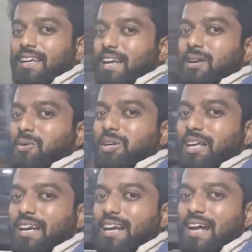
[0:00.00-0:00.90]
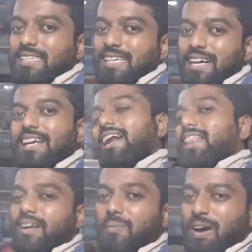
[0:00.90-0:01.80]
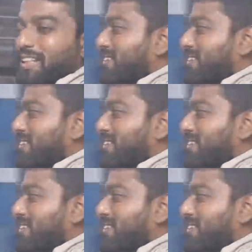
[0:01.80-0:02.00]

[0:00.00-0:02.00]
ட்ரெயினை விட்டுட்டாரு டான்ஸ் யாருன்னு எழுதுங்கப்பா இந்த